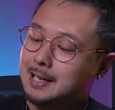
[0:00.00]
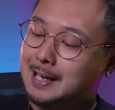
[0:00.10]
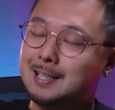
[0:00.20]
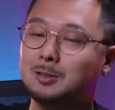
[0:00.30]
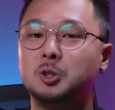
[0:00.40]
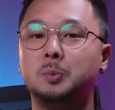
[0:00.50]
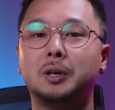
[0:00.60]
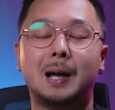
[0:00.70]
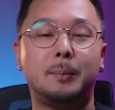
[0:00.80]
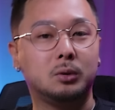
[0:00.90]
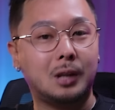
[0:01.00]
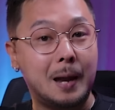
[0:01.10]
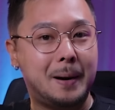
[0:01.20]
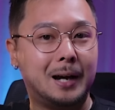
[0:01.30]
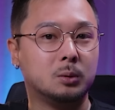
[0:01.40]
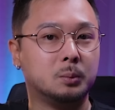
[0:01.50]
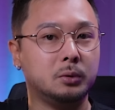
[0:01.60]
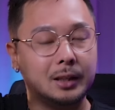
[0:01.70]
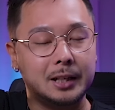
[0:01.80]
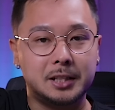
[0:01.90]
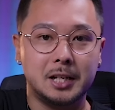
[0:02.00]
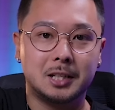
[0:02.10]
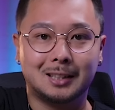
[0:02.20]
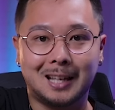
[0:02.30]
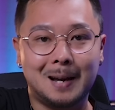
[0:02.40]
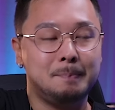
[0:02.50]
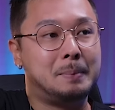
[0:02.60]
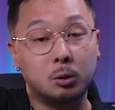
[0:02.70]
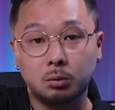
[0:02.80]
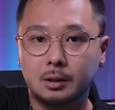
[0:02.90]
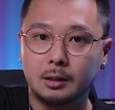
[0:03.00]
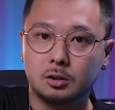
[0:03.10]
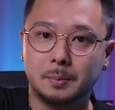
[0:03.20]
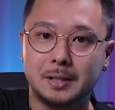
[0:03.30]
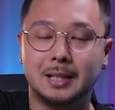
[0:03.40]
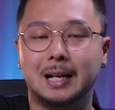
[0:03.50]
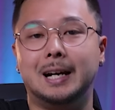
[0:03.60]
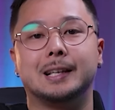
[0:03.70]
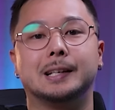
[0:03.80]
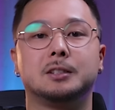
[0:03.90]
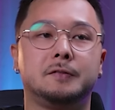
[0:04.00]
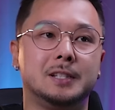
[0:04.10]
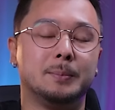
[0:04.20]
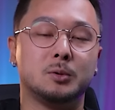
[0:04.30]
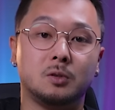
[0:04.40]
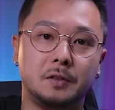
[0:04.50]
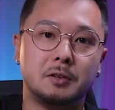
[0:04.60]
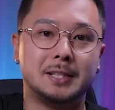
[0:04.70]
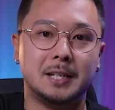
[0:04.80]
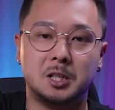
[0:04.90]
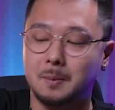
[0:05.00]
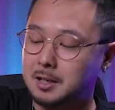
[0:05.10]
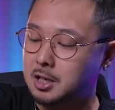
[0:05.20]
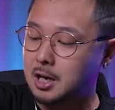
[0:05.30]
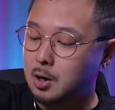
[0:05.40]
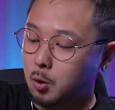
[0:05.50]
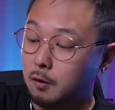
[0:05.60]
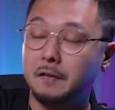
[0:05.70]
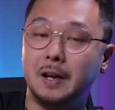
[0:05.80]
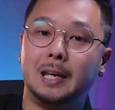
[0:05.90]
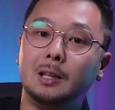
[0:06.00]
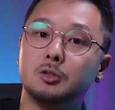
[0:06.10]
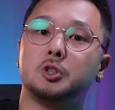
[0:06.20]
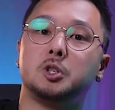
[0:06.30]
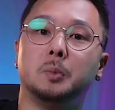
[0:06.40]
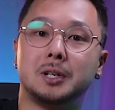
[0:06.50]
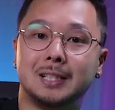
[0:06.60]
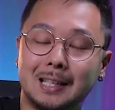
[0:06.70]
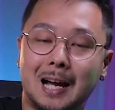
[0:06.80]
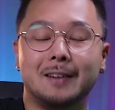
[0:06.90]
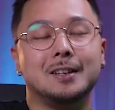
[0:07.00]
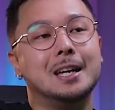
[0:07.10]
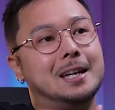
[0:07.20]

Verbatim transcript: Esse notebook tá muito hypado, muita gente tá perguntando sobre esse cara, né? Nós fizemos um vídeo recentemente conferindo os notebooks da nave.